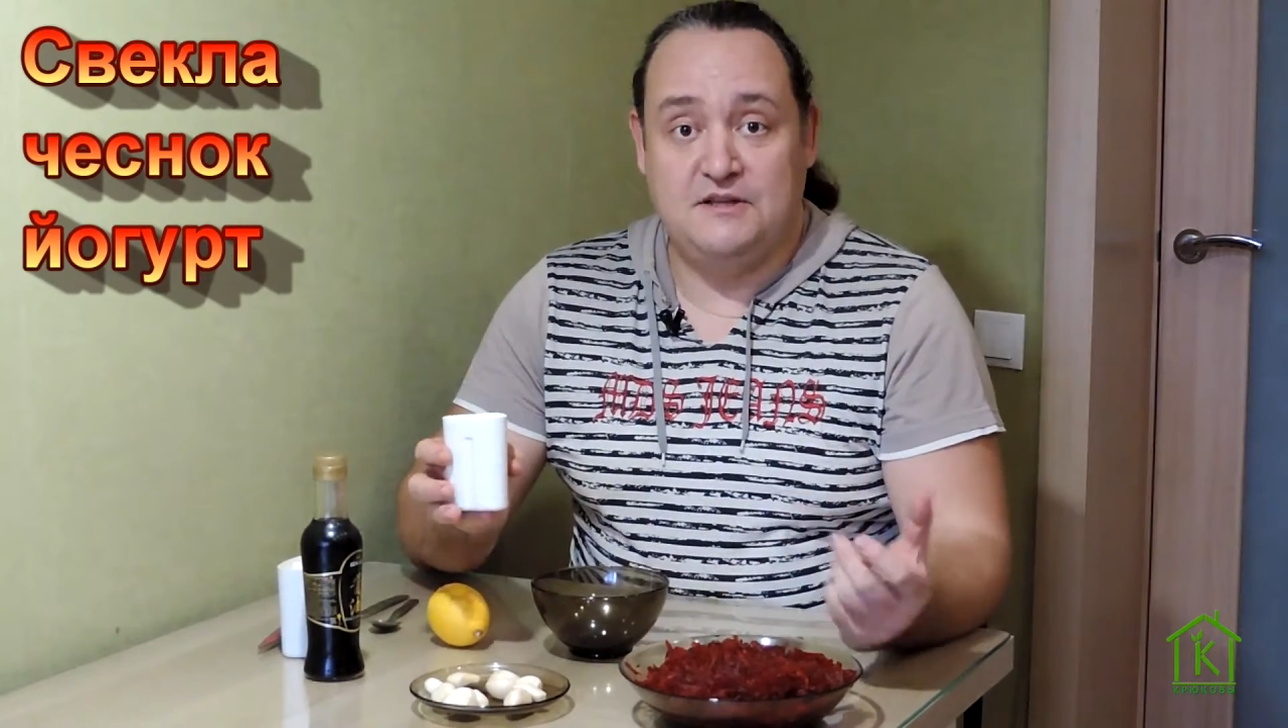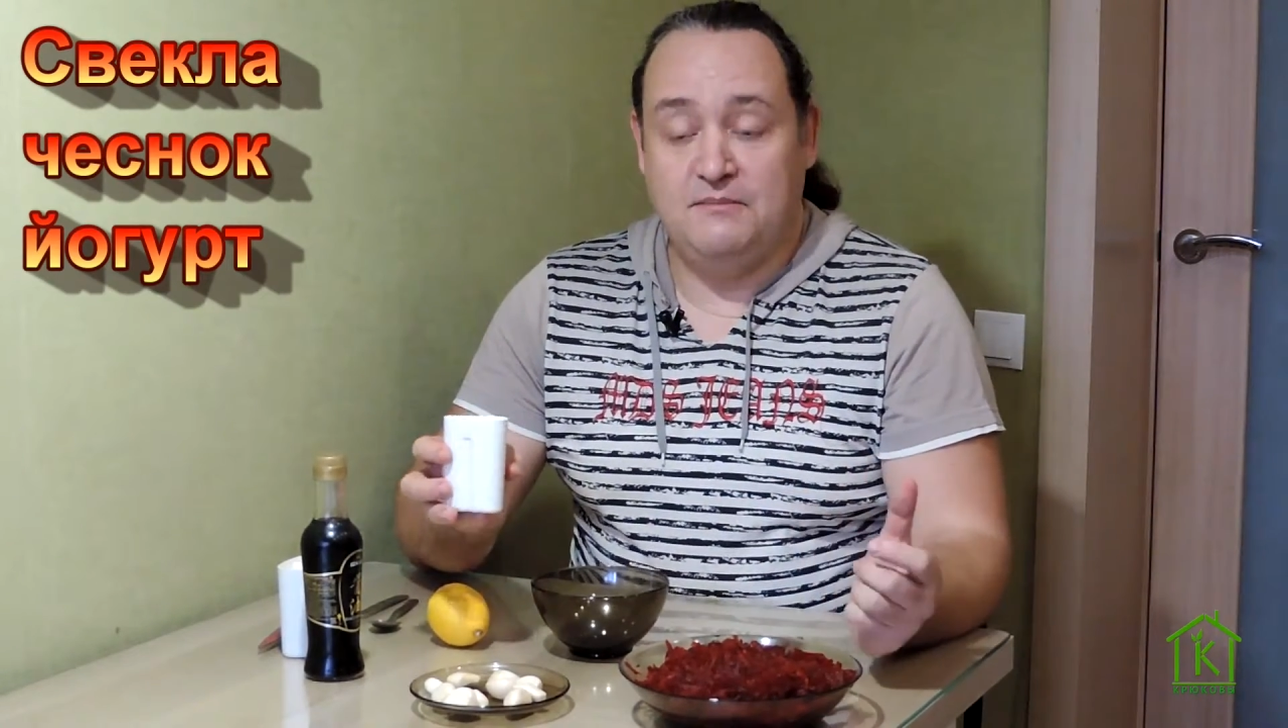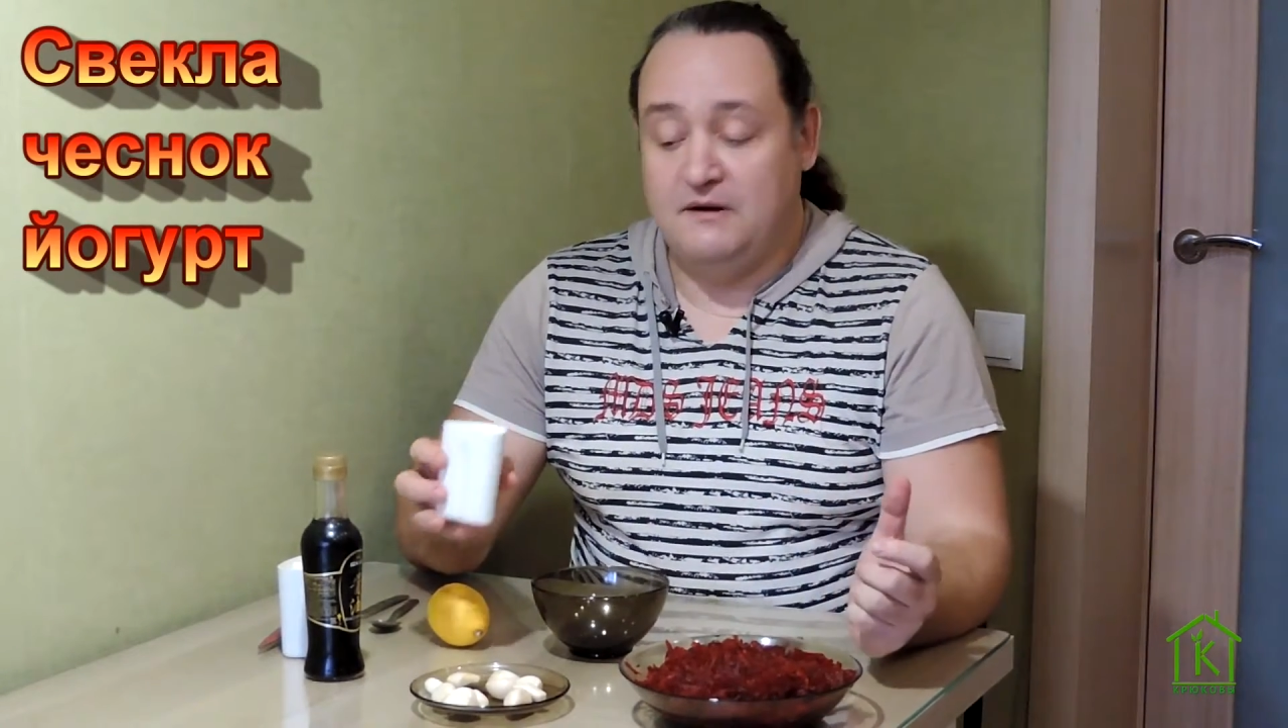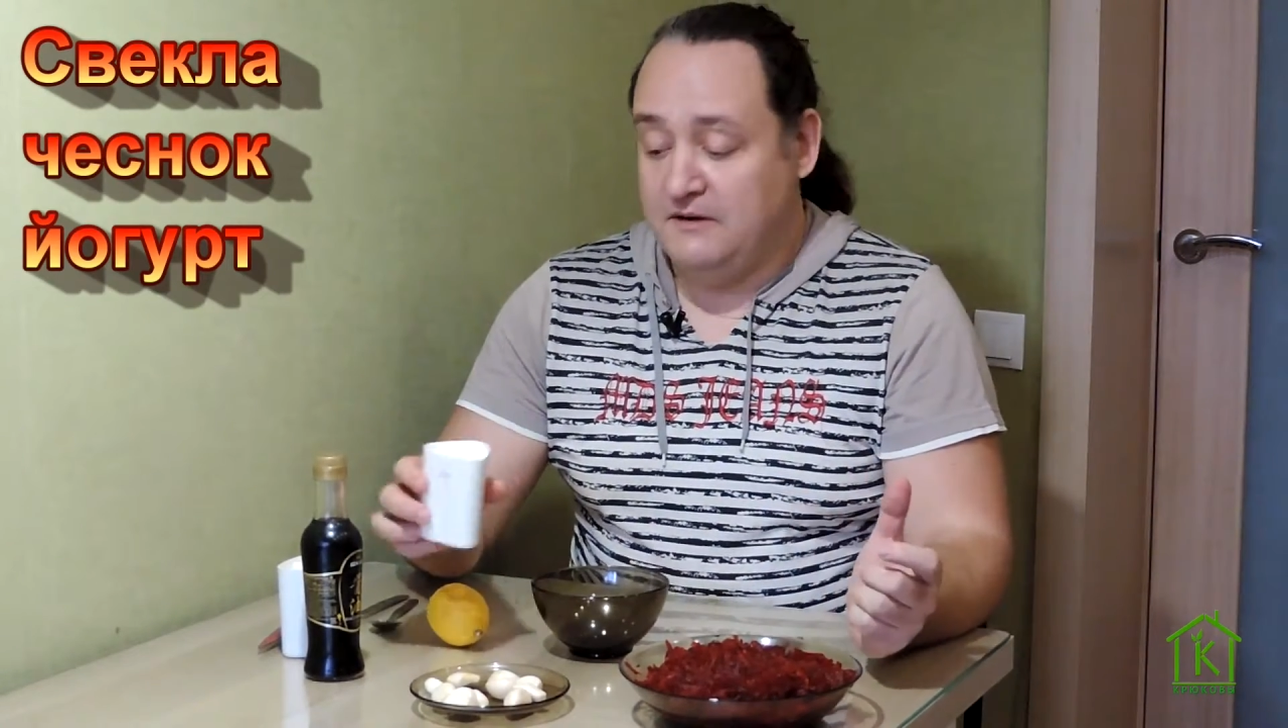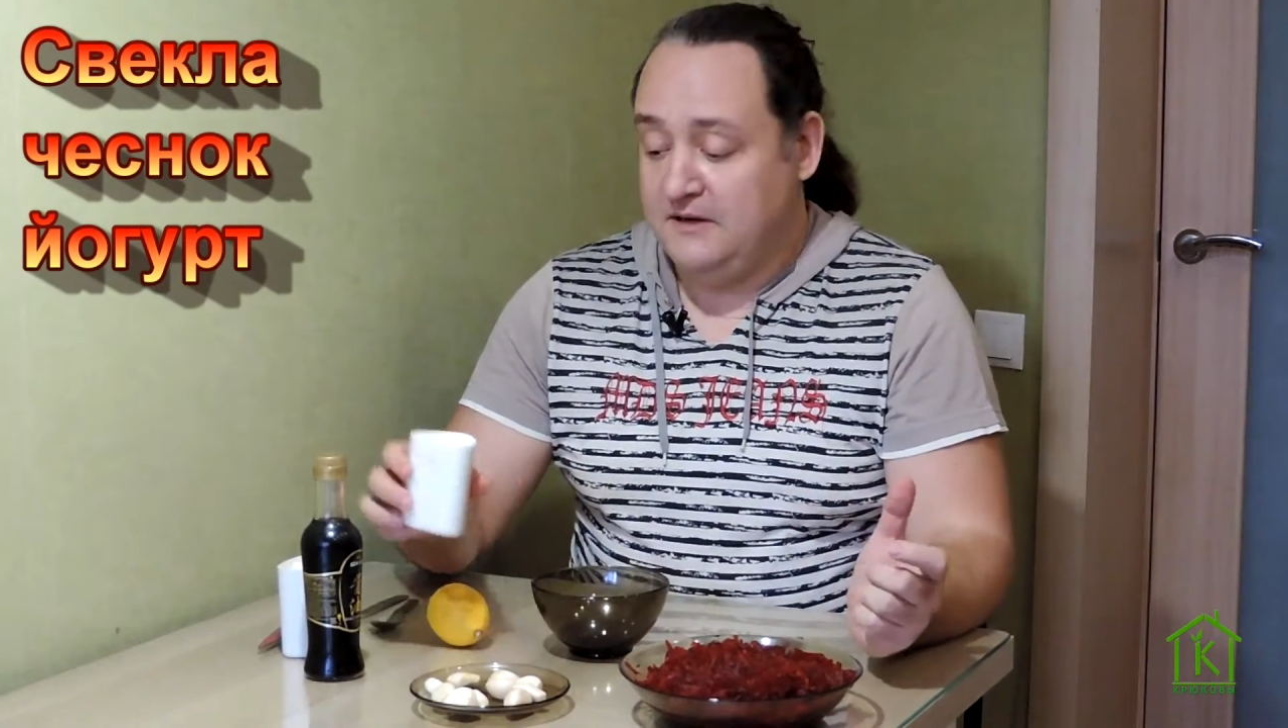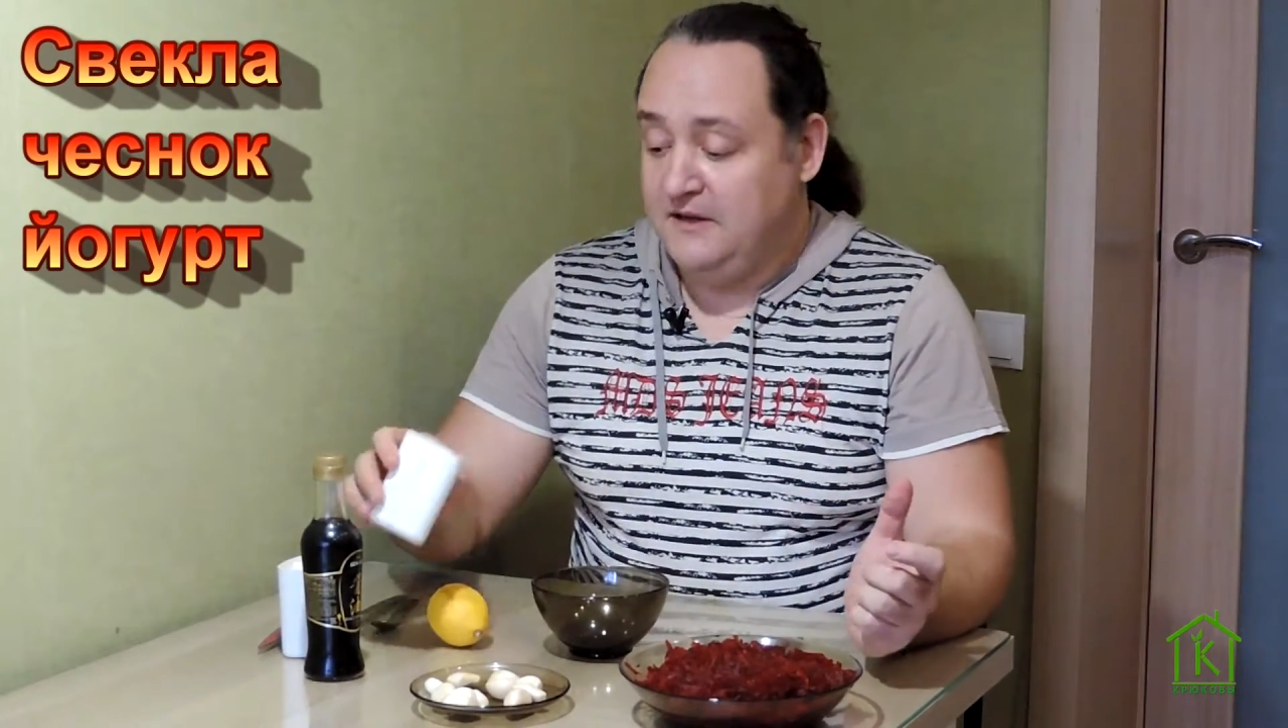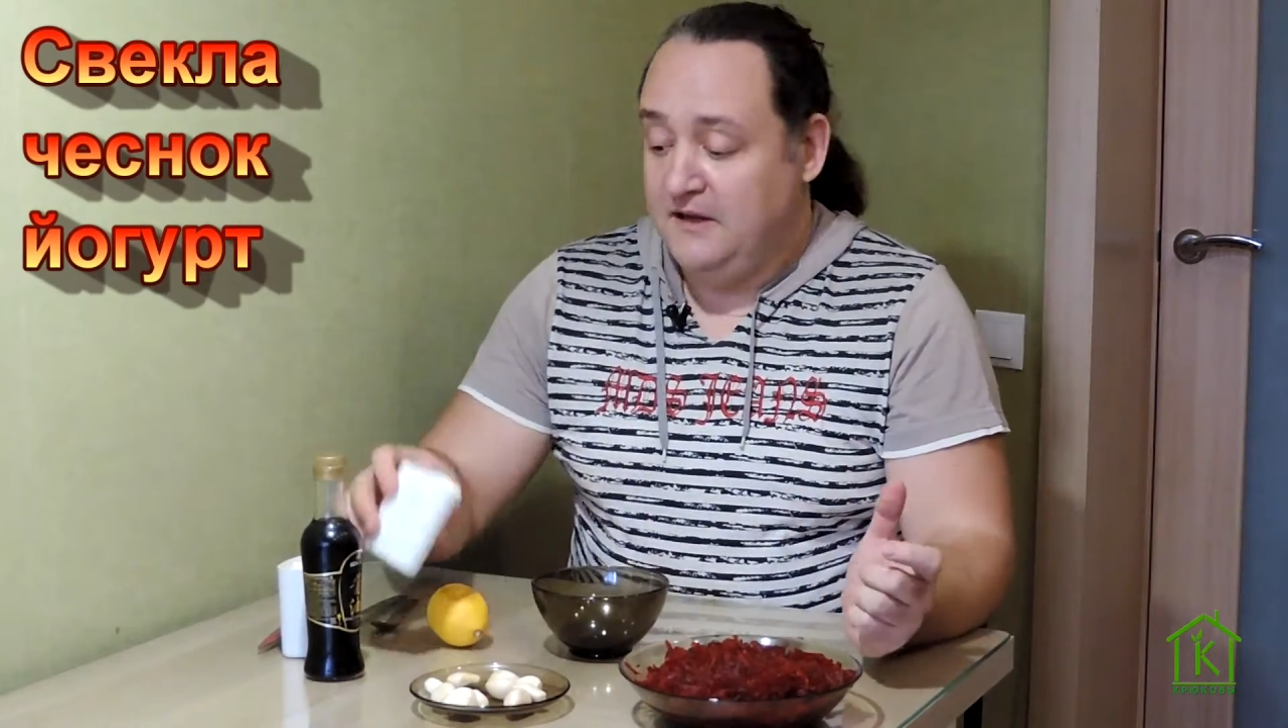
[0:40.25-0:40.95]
добавок.